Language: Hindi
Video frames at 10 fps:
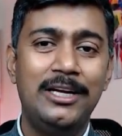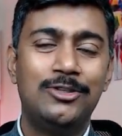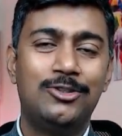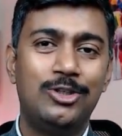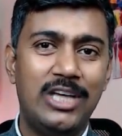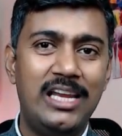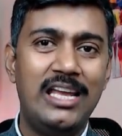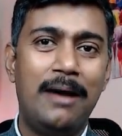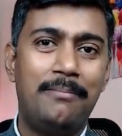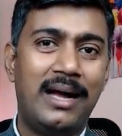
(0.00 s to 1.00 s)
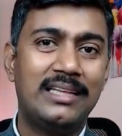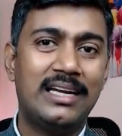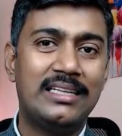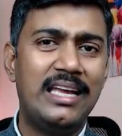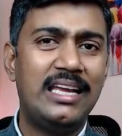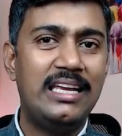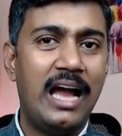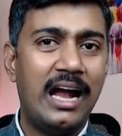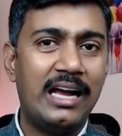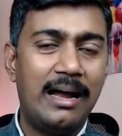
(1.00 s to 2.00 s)
तो चलिए आप बात करते हैं कि
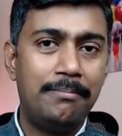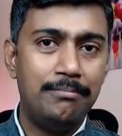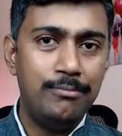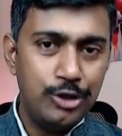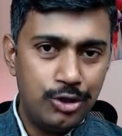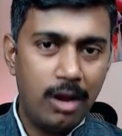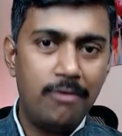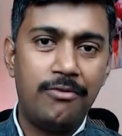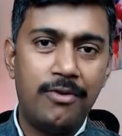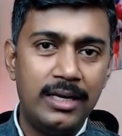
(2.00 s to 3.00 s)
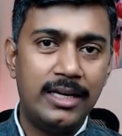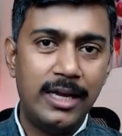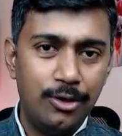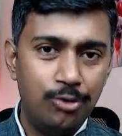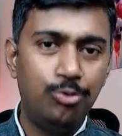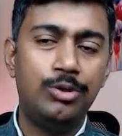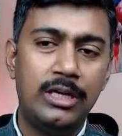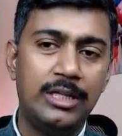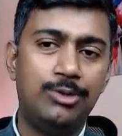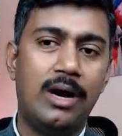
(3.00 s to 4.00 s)
अगर आप म्यूचुअल फंड के रूट
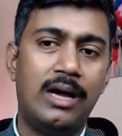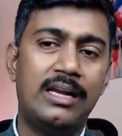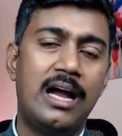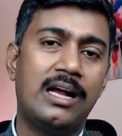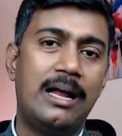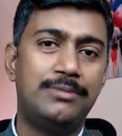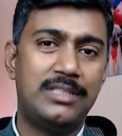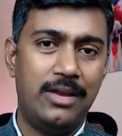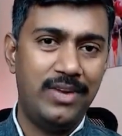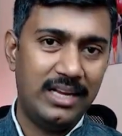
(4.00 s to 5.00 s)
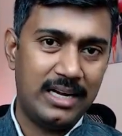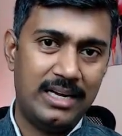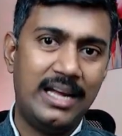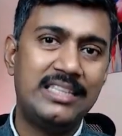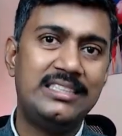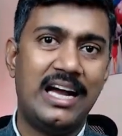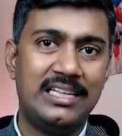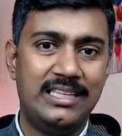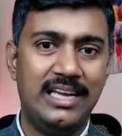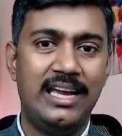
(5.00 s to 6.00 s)
के द्वारा अगर आप सेविंग करना
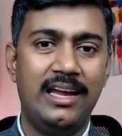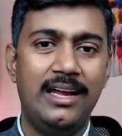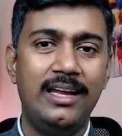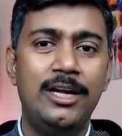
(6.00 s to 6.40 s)
चाहते हैं